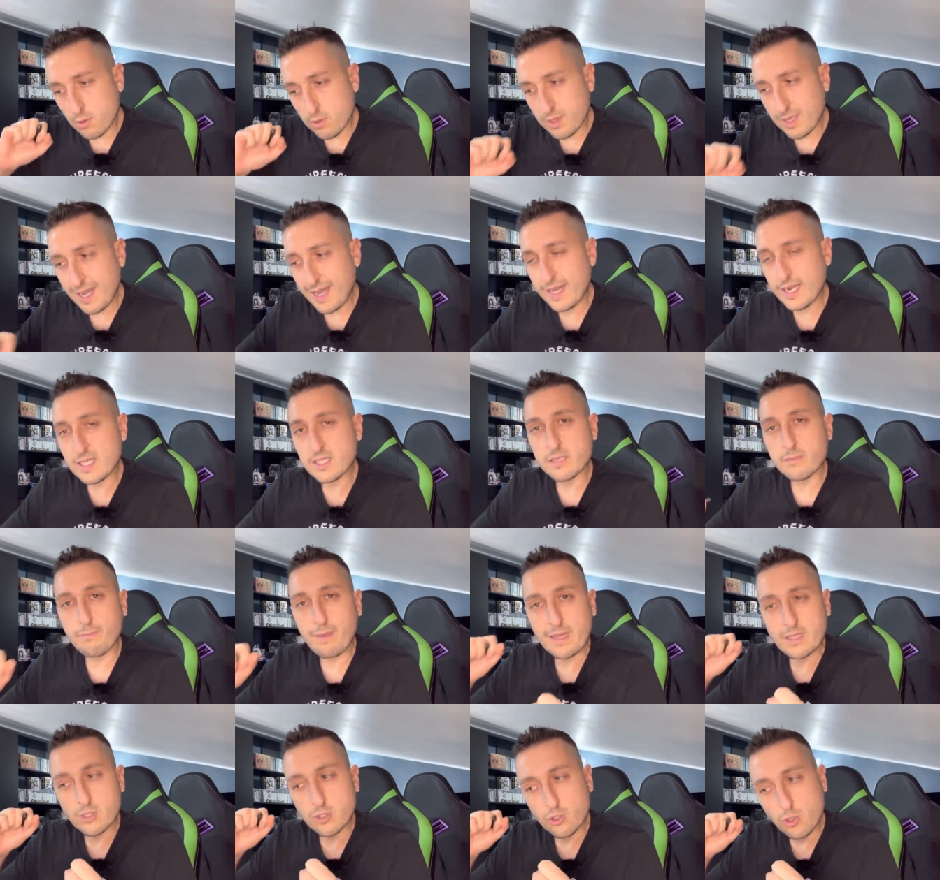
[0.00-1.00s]
Dare
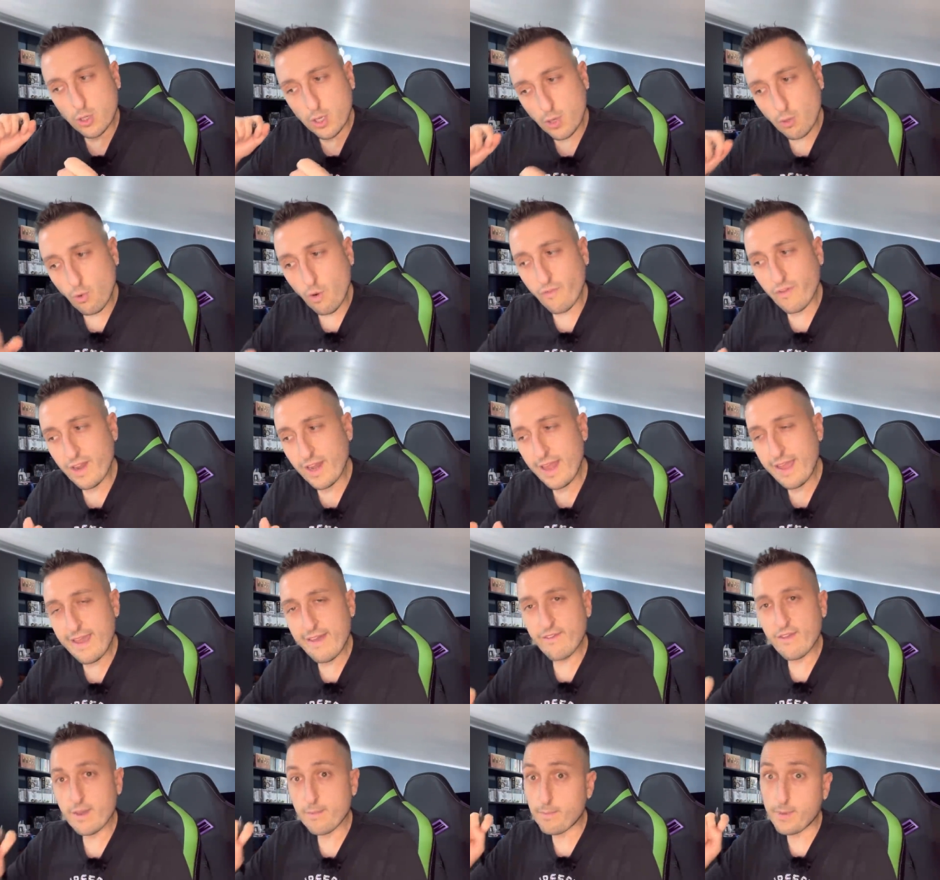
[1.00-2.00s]
spazio alle nuove
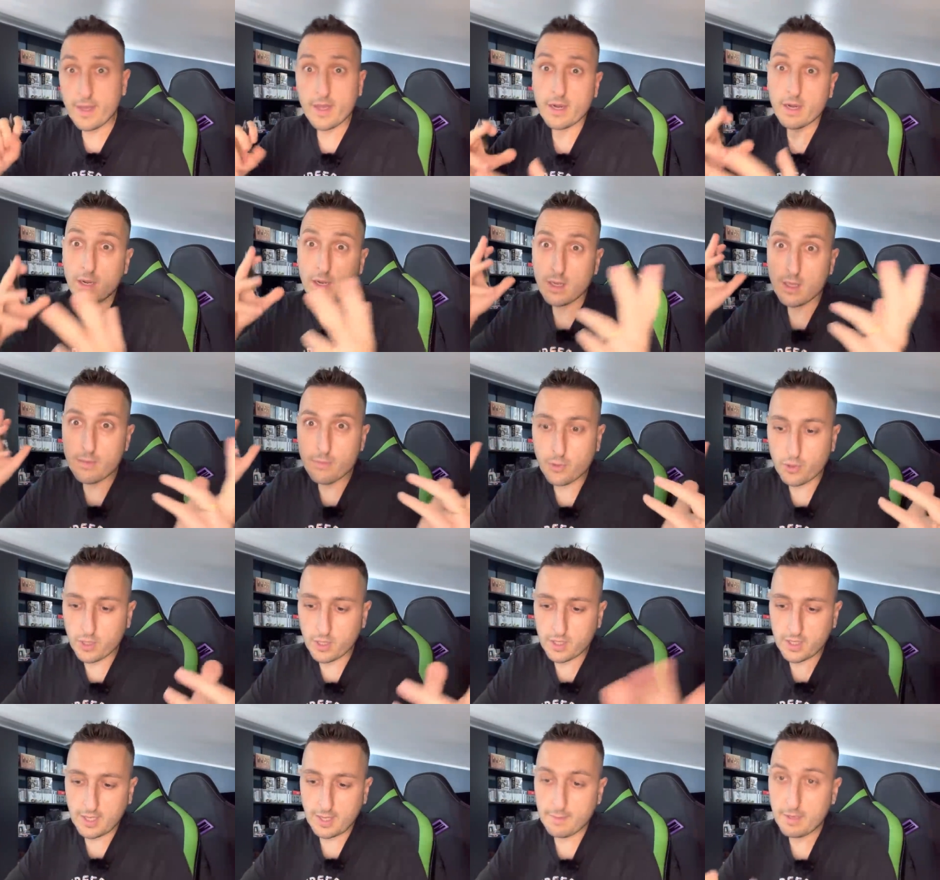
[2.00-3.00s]
leve per
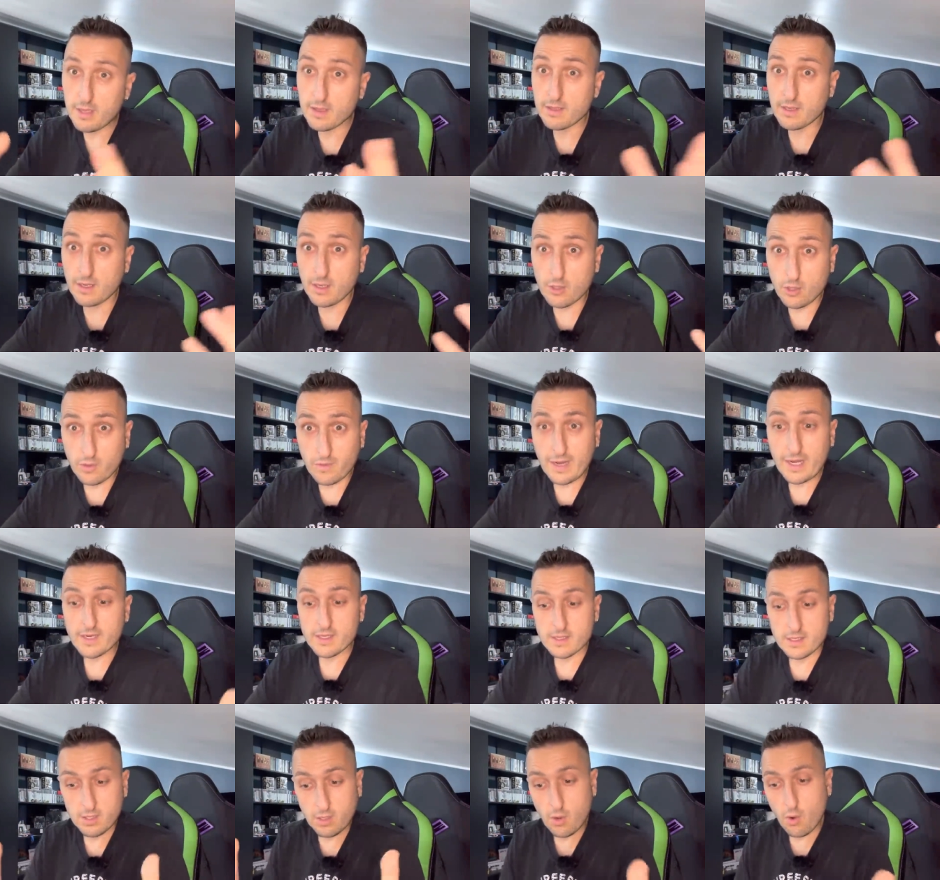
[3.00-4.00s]
ipoteticamente
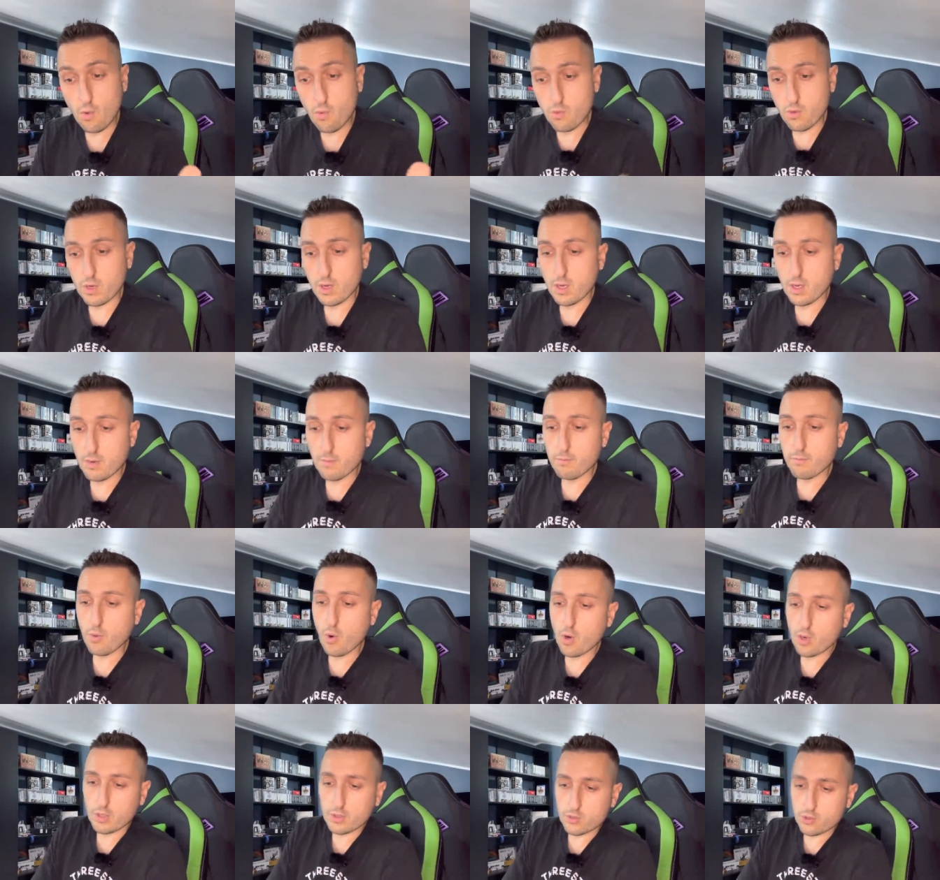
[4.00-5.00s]
ritrovarsi no? un
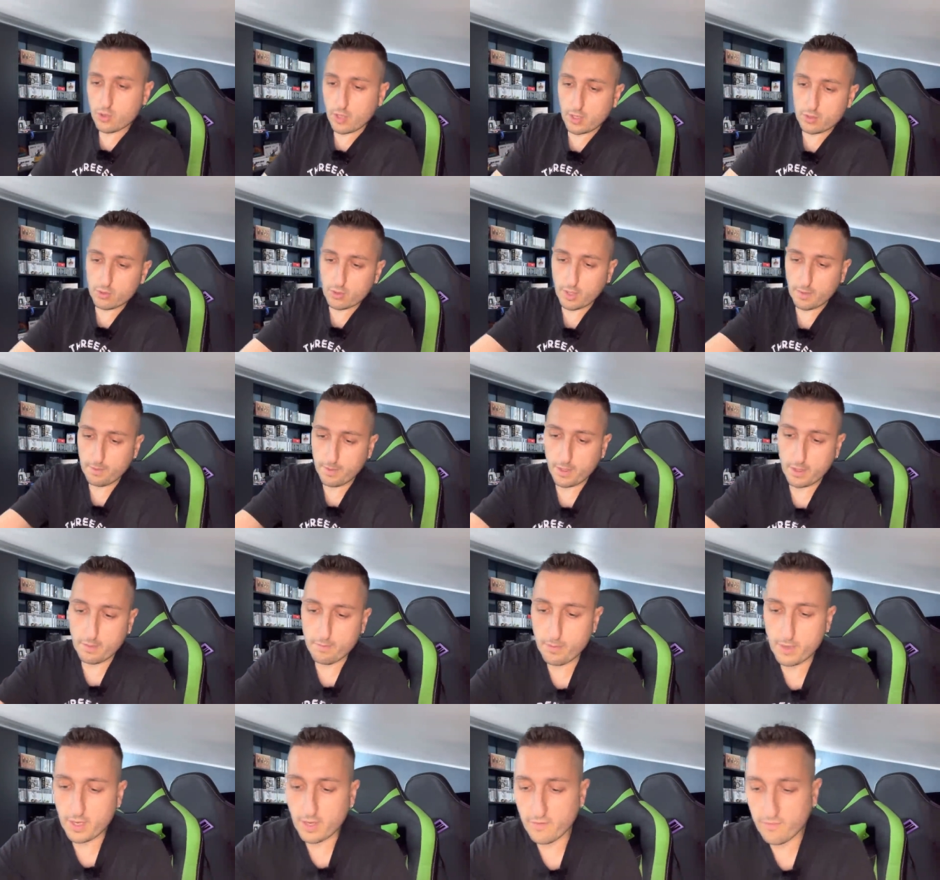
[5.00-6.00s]
buon giocatore per,
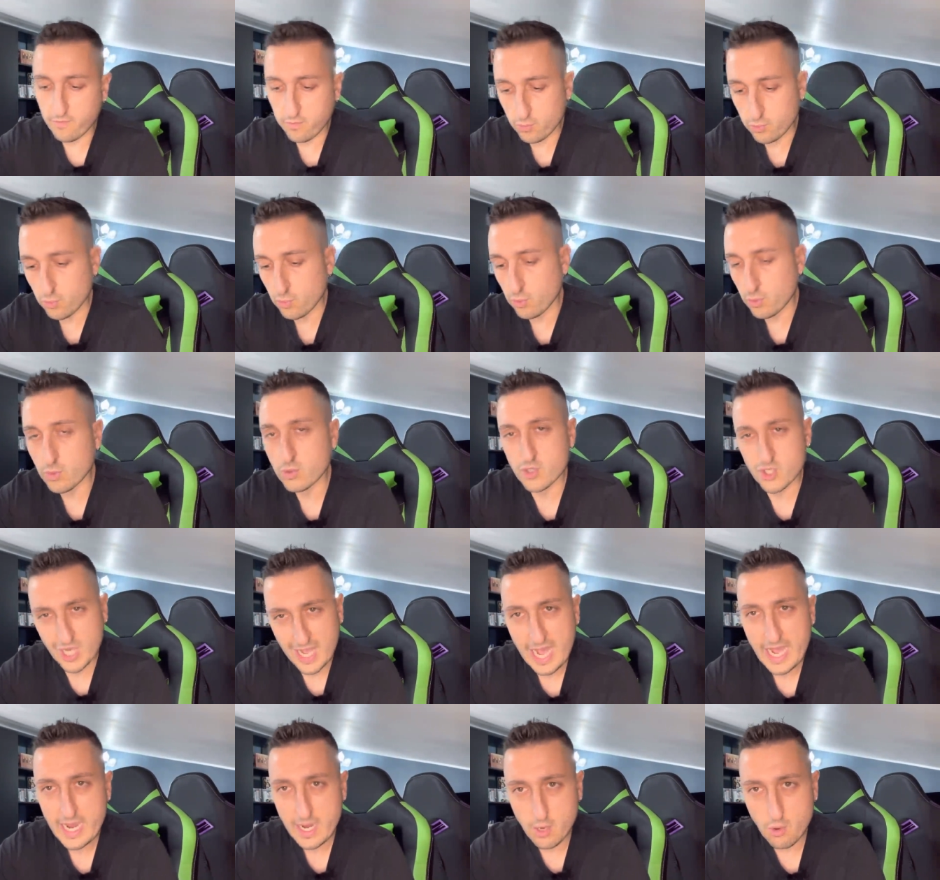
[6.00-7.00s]
per il futuro.
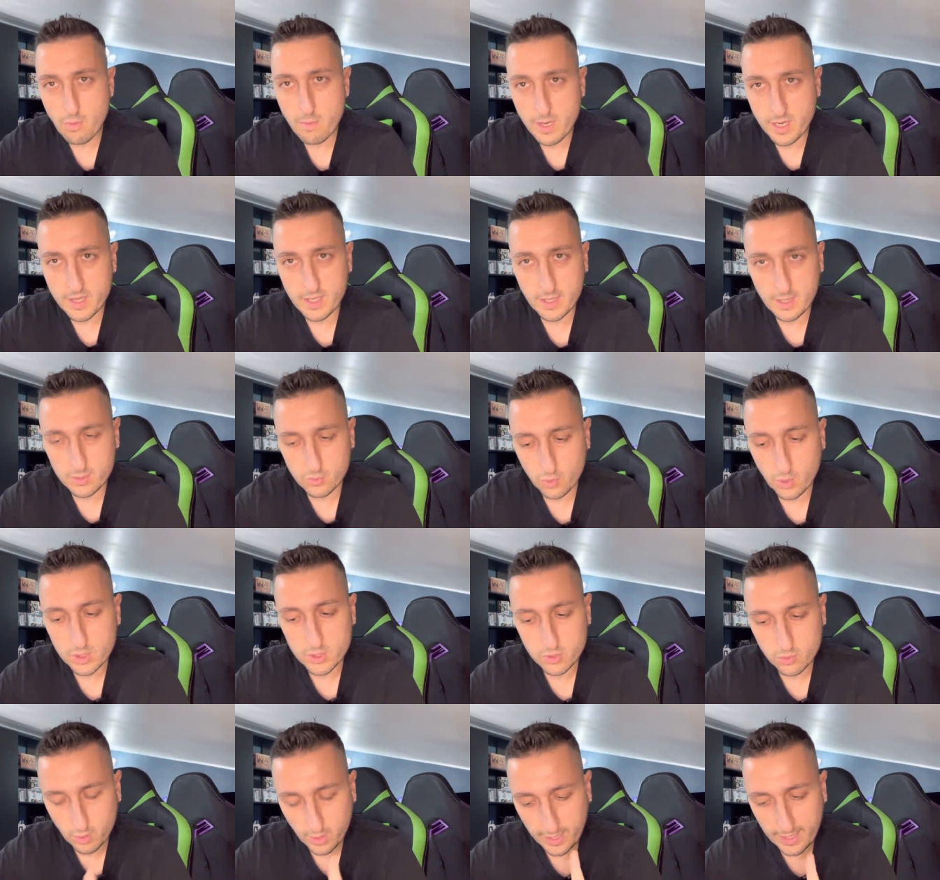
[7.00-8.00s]
C'ha i numeri dalla sua
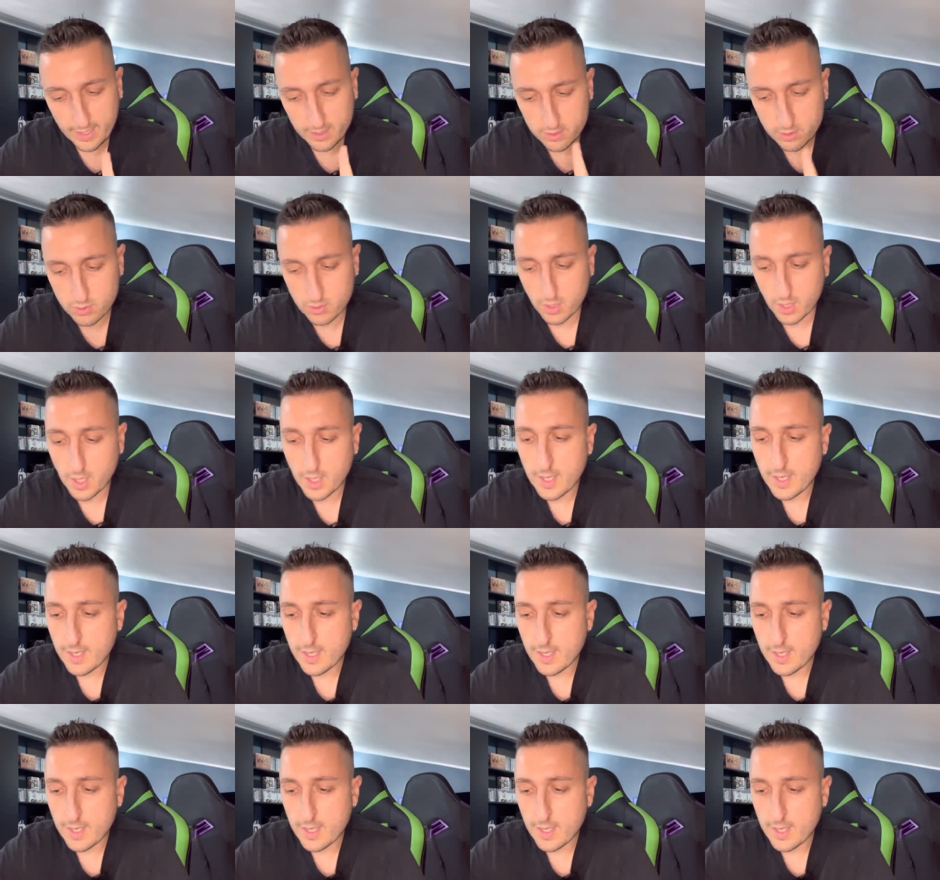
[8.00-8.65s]
sto ragazzo, eh